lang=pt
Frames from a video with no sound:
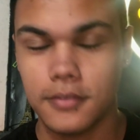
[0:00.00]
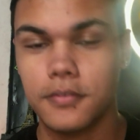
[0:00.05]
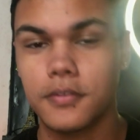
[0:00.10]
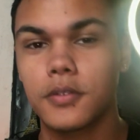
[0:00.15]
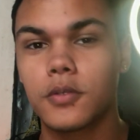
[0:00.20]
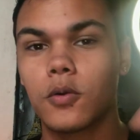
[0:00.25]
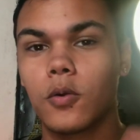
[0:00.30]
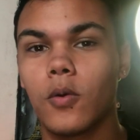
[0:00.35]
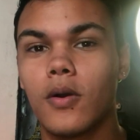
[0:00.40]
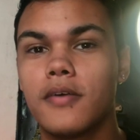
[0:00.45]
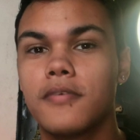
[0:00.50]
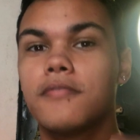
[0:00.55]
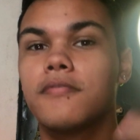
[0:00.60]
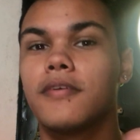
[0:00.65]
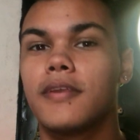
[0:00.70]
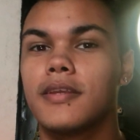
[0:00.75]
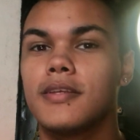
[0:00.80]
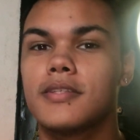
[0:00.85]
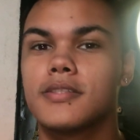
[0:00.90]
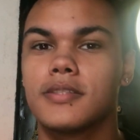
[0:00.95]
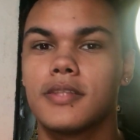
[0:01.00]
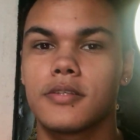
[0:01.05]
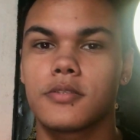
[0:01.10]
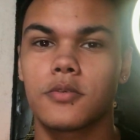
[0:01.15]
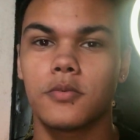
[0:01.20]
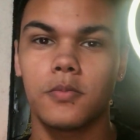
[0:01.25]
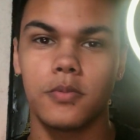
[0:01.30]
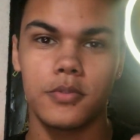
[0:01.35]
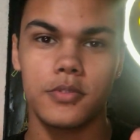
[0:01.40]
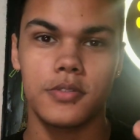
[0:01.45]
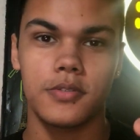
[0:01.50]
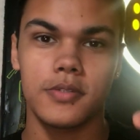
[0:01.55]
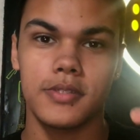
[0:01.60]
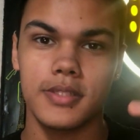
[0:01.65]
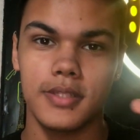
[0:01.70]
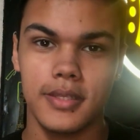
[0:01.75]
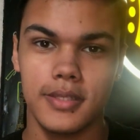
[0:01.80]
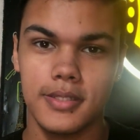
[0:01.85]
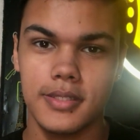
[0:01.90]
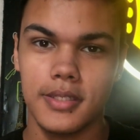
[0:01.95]
ficou à frente das composições
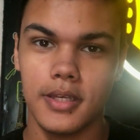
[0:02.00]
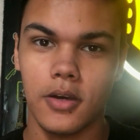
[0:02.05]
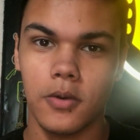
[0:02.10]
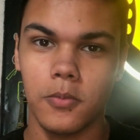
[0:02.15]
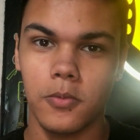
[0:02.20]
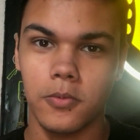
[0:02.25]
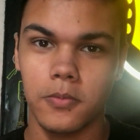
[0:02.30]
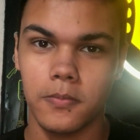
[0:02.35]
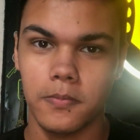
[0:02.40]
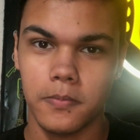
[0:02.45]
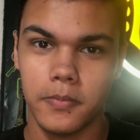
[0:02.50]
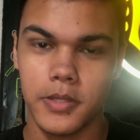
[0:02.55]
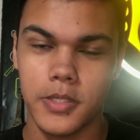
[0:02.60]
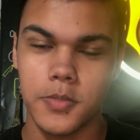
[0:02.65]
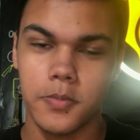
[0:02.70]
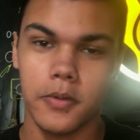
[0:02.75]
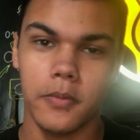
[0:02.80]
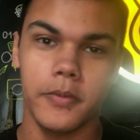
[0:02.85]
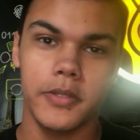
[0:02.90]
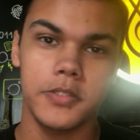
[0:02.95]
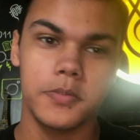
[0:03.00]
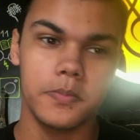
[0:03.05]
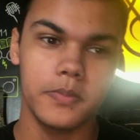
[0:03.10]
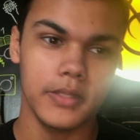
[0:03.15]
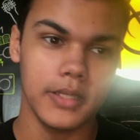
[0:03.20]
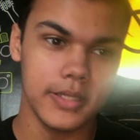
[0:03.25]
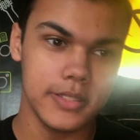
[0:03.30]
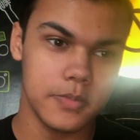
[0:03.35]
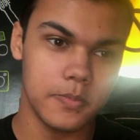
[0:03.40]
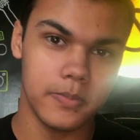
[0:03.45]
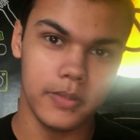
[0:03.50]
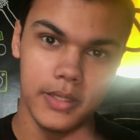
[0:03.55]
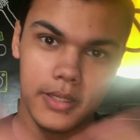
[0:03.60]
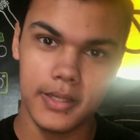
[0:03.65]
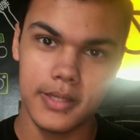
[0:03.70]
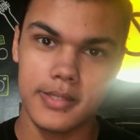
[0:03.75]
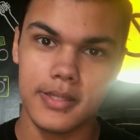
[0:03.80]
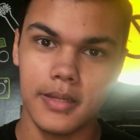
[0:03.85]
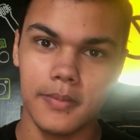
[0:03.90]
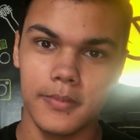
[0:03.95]
desse álbum, principalmente pelas
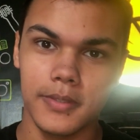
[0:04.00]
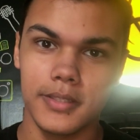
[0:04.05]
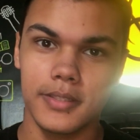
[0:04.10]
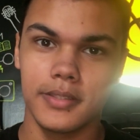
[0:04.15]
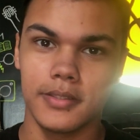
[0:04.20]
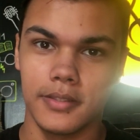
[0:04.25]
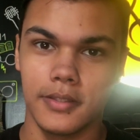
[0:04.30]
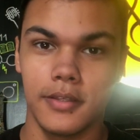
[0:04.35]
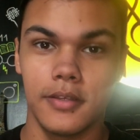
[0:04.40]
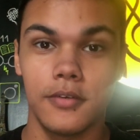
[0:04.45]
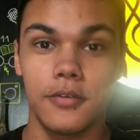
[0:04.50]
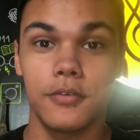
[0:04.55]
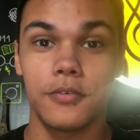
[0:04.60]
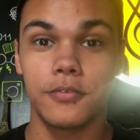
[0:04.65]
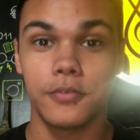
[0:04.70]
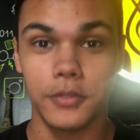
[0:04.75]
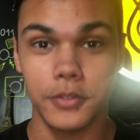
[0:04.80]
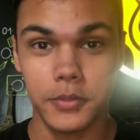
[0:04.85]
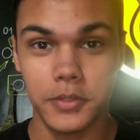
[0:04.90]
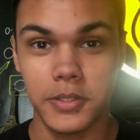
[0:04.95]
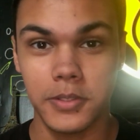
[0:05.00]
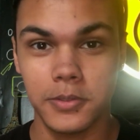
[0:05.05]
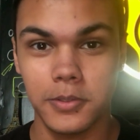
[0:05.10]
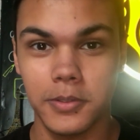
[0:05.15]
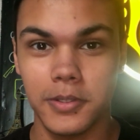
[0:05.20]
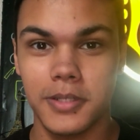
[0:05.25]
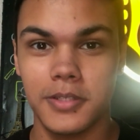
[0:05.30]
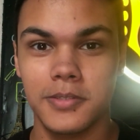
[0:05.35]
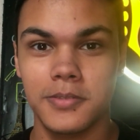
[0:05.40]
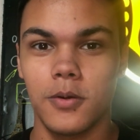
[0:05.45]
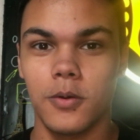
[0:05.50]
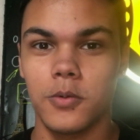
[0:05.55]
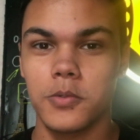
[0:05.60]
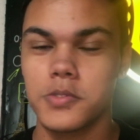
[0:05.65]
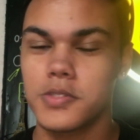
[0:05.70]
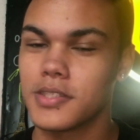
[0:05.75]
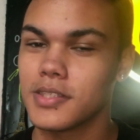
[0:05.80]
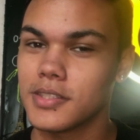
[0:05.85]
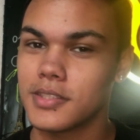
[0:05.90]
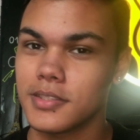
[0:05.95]
brigas da banda, foi o Kiko Loureiro. Ou
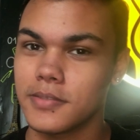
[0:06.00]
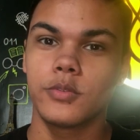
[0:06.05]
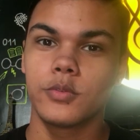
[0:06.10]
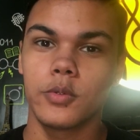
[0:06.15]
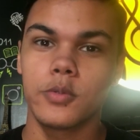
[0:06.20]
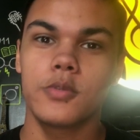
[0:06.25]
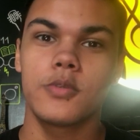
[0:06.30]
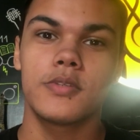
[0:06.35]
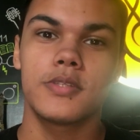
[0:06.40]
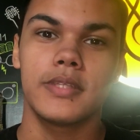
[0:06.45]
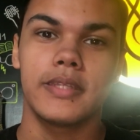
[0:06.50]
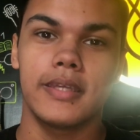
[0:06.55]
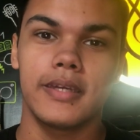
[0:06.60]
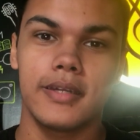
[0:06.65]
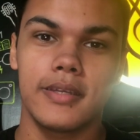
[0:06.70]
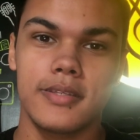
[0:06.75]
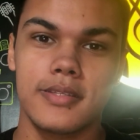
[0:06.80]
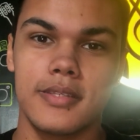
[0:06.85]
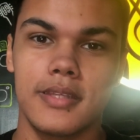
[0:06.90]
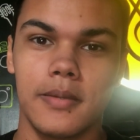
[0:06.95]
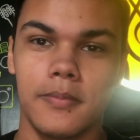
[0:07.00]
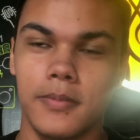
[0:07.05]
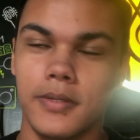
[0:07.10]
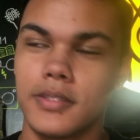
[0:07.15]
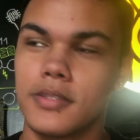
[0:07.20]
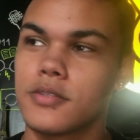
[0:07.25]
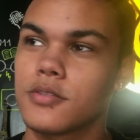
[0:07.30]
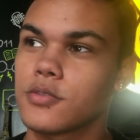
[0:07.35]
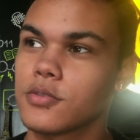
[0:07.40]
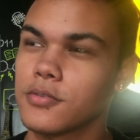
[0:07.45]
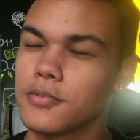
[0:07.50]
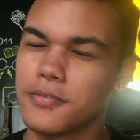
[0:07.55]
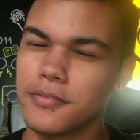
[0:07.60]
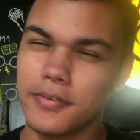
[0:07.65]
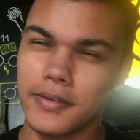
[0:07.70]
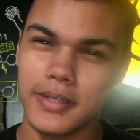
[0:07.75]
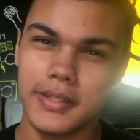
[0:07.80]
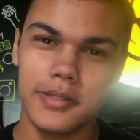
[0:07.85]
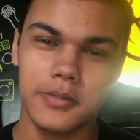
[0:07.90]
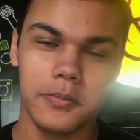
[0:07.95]
seja, todos os integrantes da banda
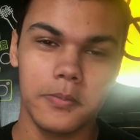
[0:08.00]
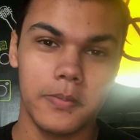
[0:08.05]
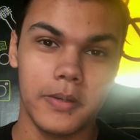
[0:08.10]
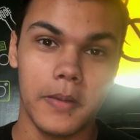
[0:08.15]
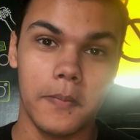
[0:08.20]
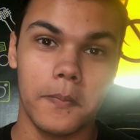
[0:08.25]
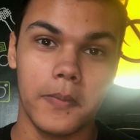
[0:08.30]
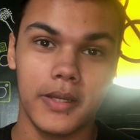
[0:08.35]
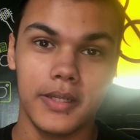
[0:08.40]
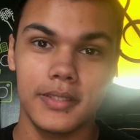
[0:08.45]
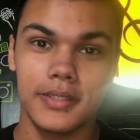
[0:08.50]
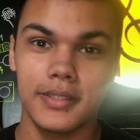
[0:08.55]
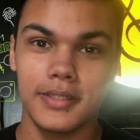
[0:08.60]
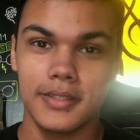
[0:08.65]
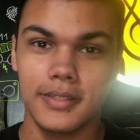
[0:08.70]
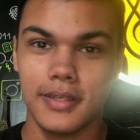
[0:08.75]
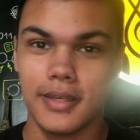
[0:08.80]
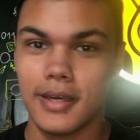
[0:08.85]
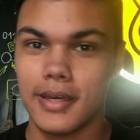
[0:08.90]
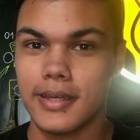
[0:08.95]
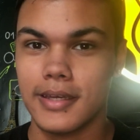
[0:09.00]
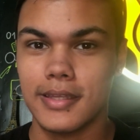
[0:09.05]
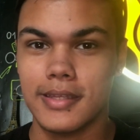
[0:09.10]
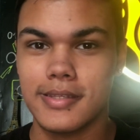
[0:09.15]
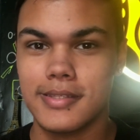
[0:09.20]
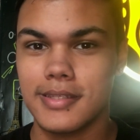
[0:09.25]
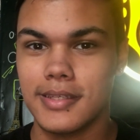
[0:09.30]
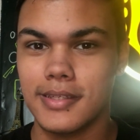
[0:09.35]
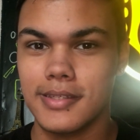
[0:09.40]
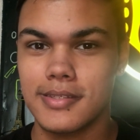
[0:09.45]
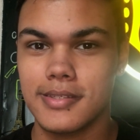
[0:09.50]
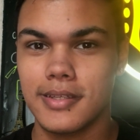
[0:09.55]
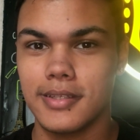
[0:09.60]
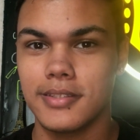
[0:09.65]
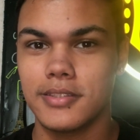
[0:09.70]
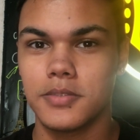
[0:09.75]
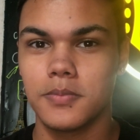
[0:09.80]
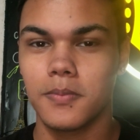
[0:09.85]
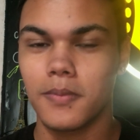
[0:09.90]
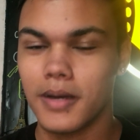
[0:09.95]
sofreram para aprender aquelas linhas
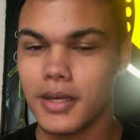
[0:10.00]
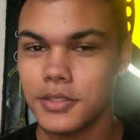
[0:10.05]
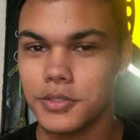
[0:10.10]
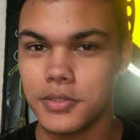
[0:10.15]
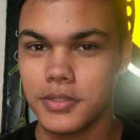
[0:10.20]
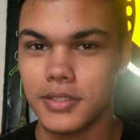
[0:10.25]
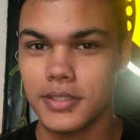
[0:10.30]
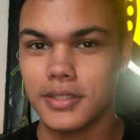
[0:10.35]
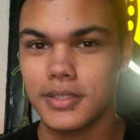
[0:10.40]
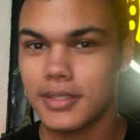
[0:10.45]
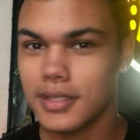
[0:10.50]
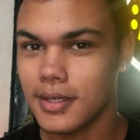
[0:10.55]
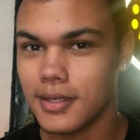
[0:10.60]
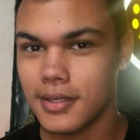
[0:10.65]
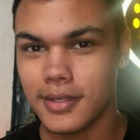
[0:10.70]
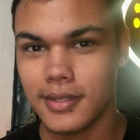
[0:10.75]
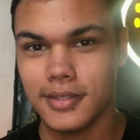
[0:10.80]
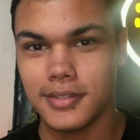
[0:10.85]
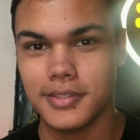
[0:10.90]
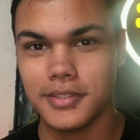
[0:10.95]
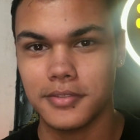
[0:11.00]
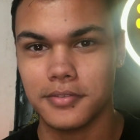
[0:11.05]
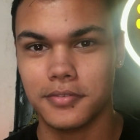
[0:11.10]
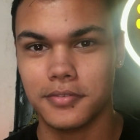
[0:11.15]
ali de baixo de guitarra que ele tinha